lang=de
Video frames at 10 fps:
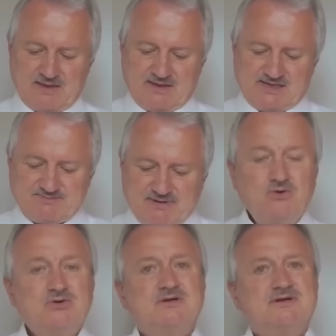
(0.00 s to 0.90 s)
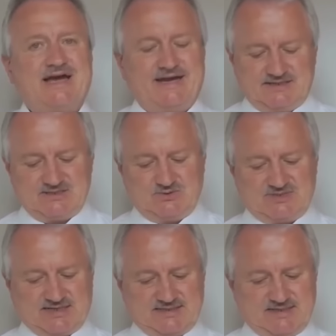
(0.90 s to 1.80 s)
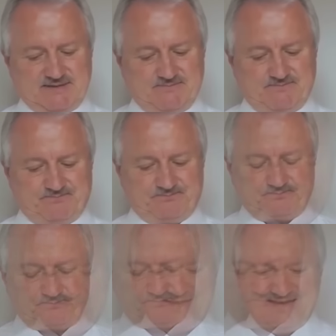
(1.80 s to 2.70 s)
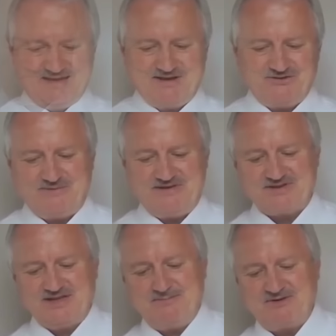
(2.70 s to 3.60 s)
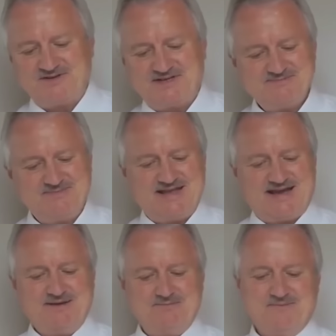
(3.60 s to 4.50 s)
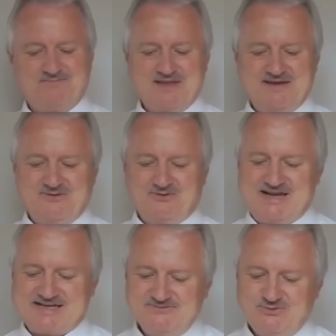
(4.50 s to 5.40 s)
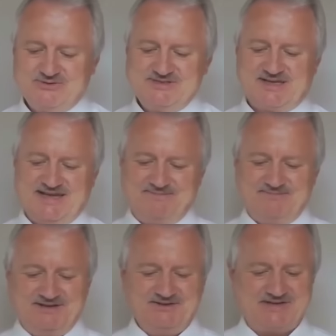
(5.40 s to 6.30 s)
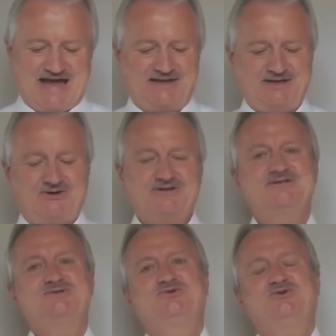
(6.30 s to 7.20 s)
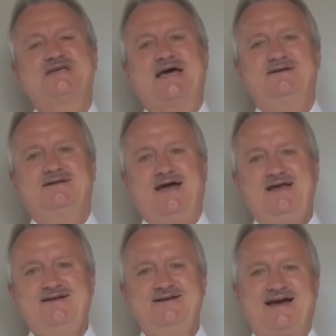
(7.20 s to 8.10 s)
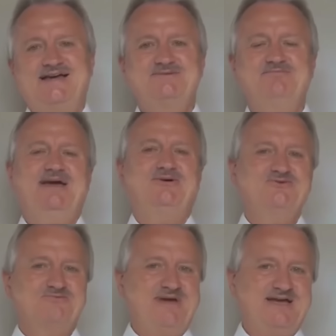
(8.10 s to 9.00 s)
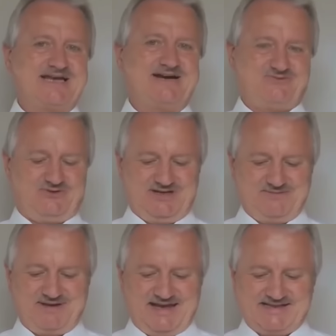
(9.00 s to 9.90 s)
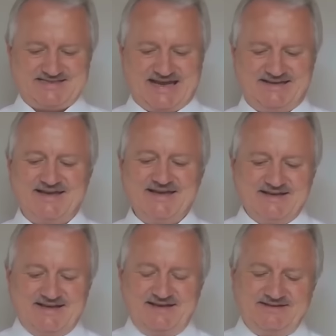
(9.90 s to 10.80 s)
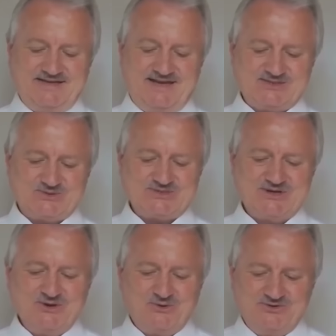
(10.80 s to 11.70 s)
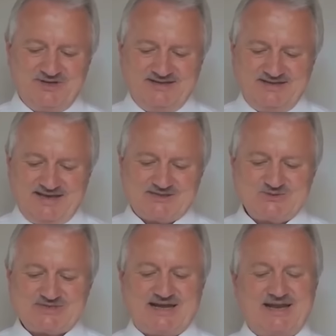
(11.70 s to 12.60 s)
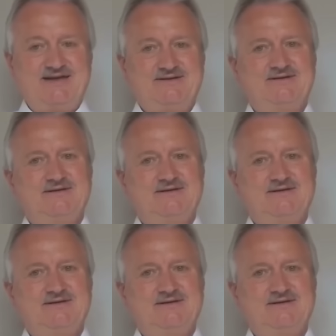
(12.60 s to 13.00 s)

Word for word: Es braucht keine Zusätze. Liebe Geschwister, nehmen wir das mit heim und lassen wir unser Leben in der Gnade Gottes und durch seinen Heiligen Geist mehr und mehr davon geprägt sein. In Jesus und in Jesus allein